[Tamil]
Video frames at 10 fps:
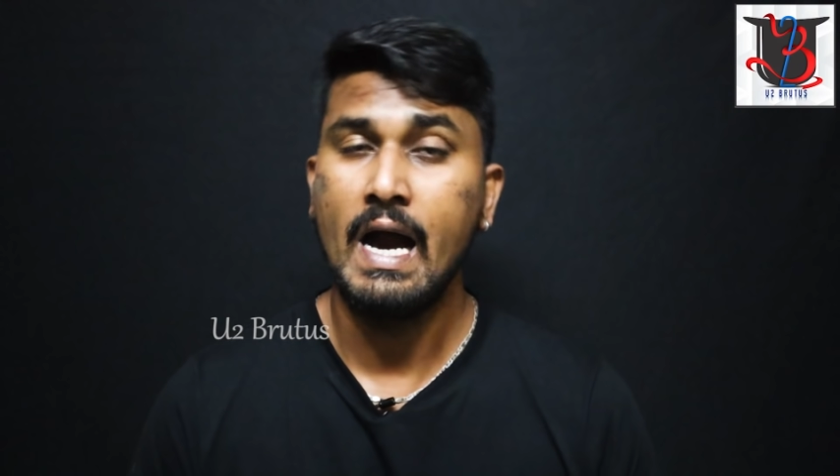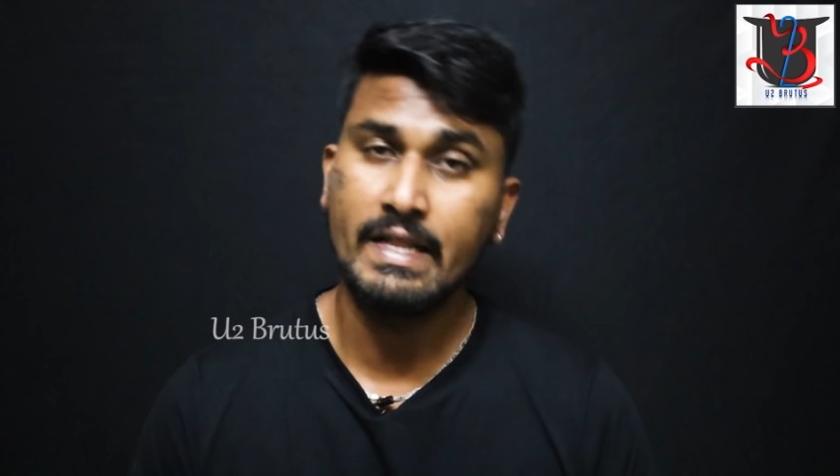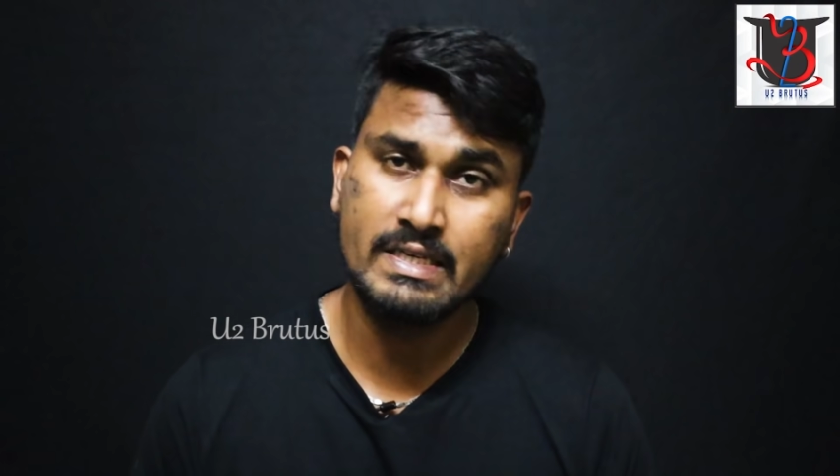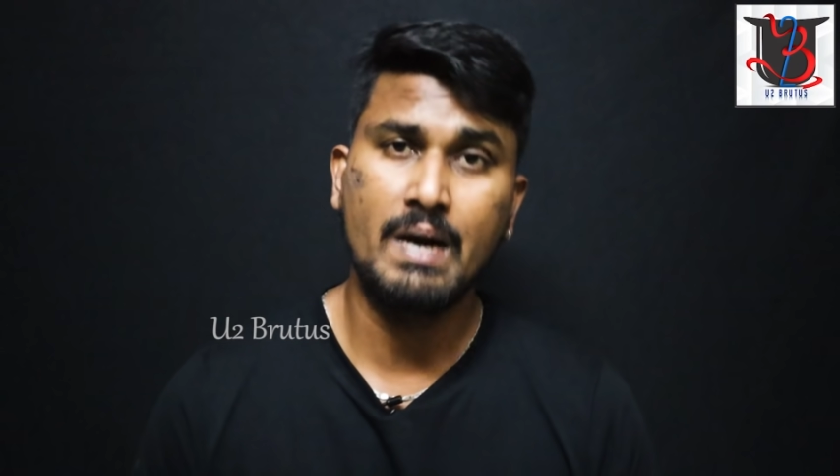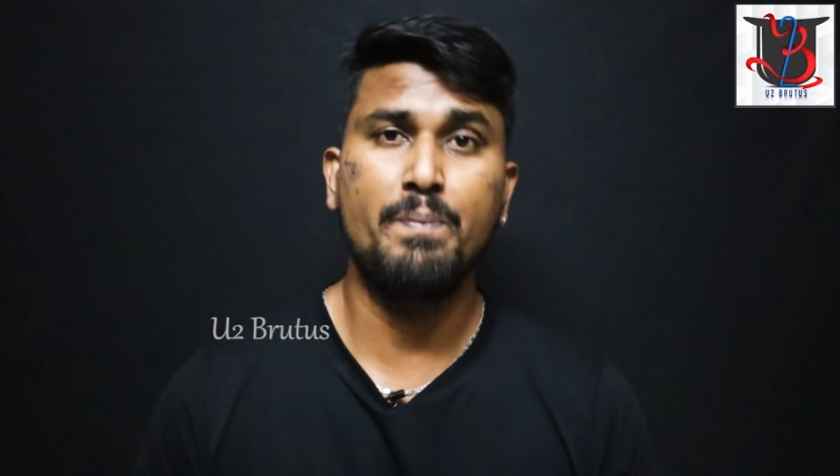
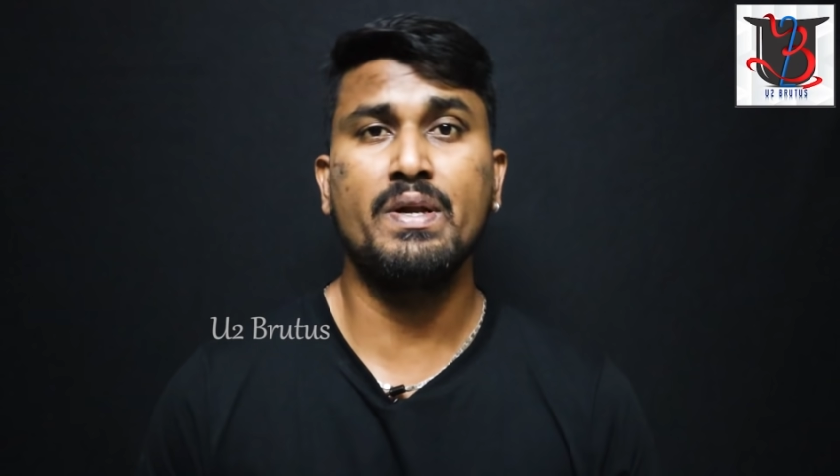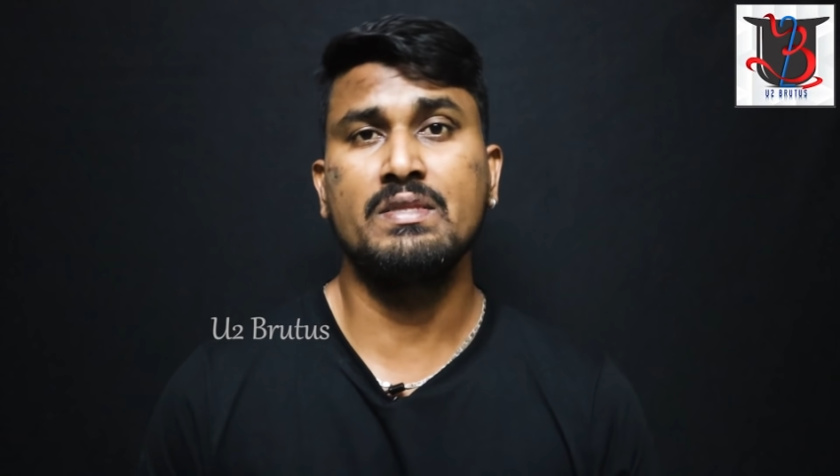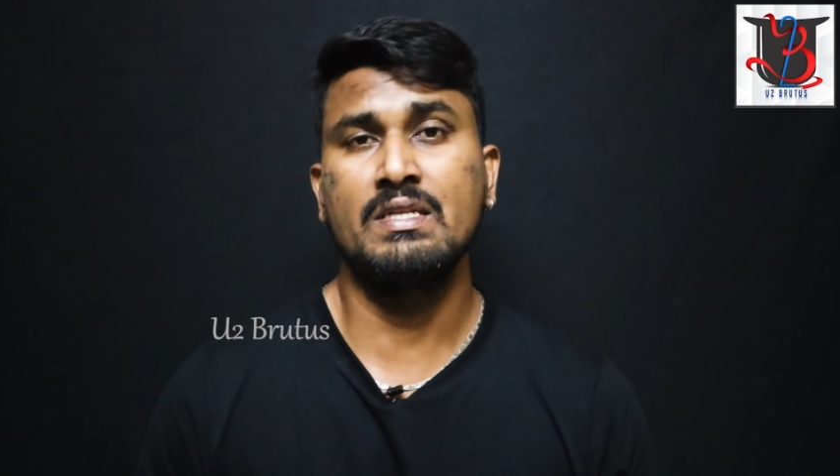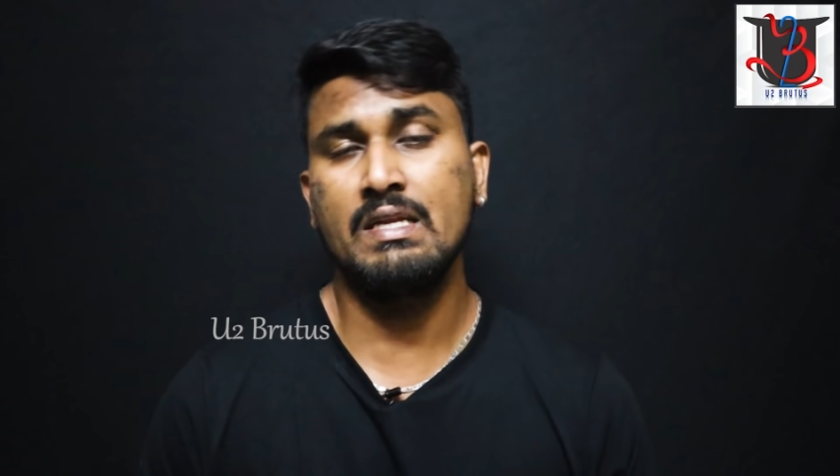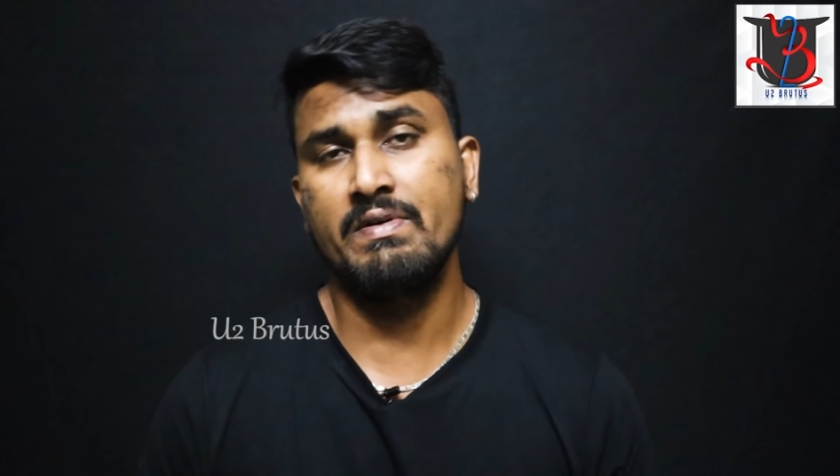அதுக்கு
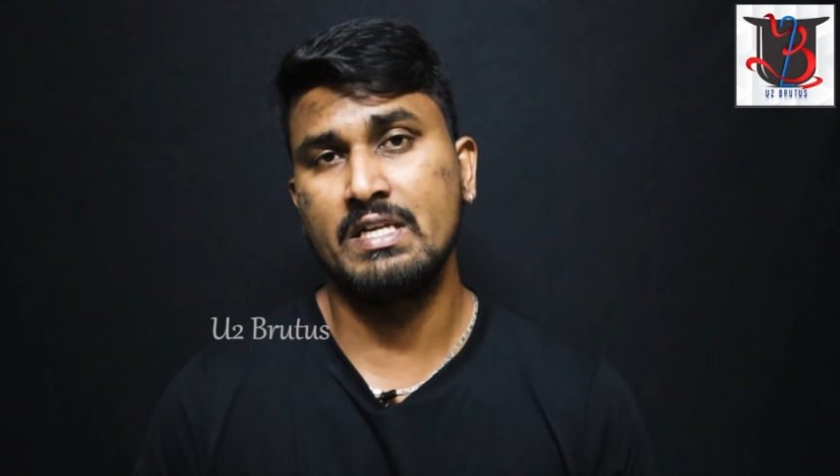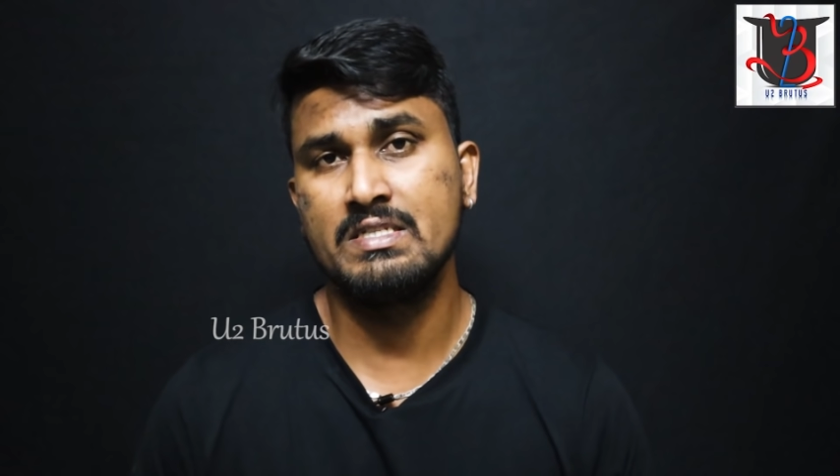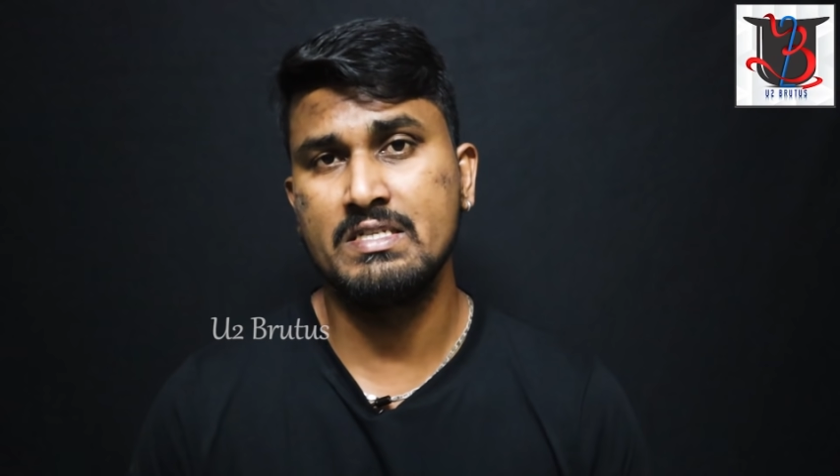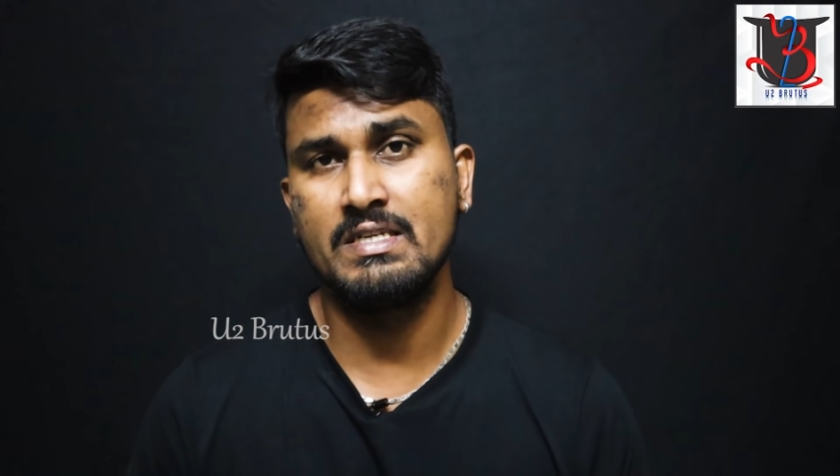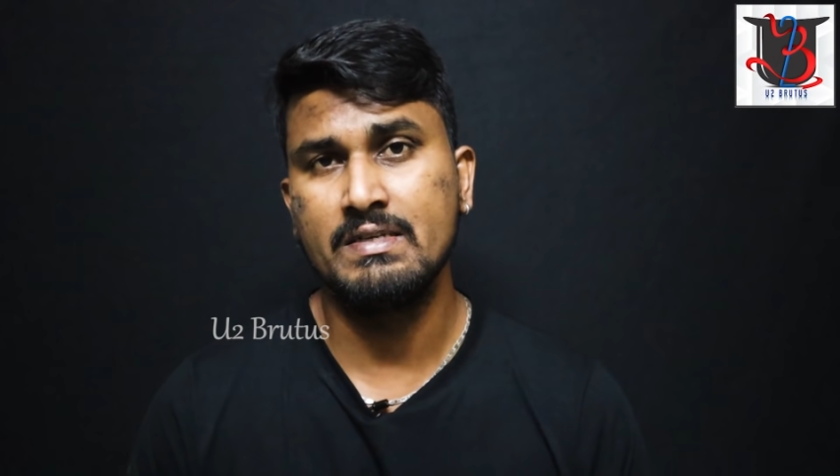அப்புறம் தான் தலைவர்
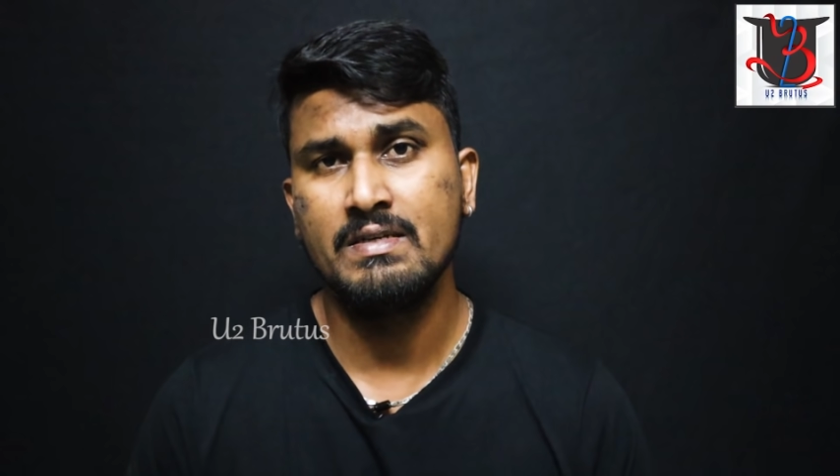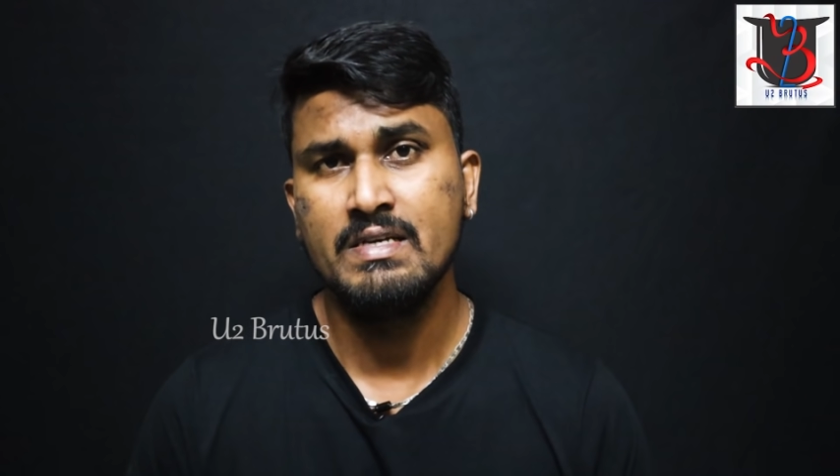தெரிஞ்சிச்சு